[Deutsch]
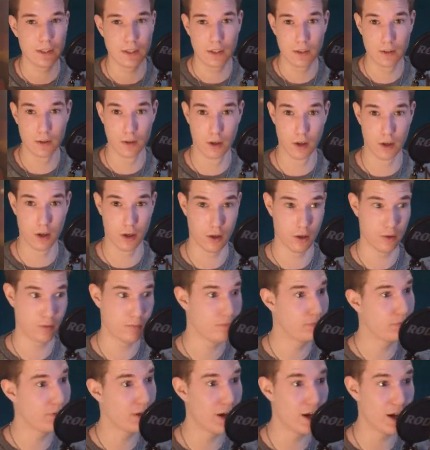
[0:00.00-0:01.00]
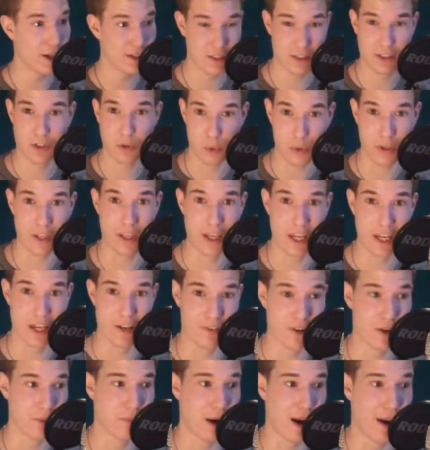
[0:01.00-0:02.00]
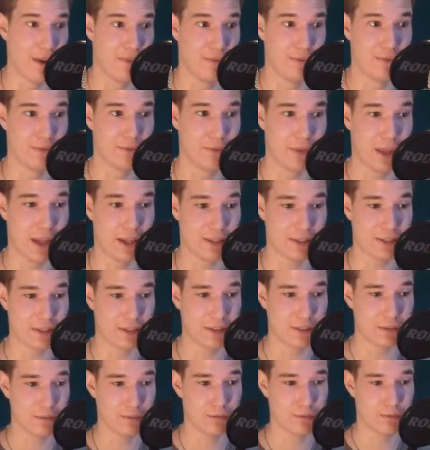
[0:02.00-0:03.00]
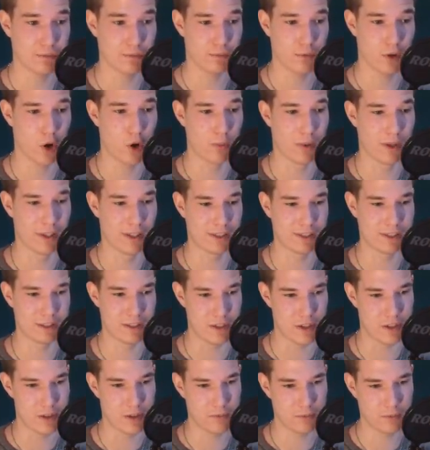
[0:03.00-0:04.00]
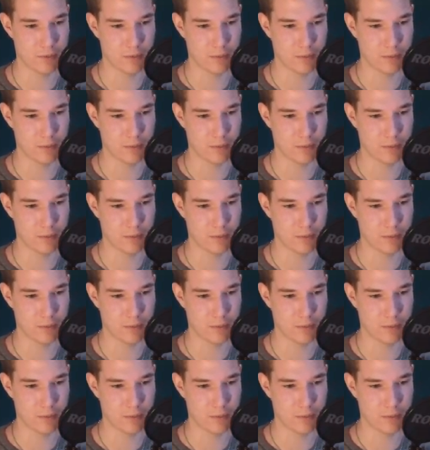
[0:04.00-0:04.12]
Oh, da ist es okay, wenn man das auch mal nicht sieht.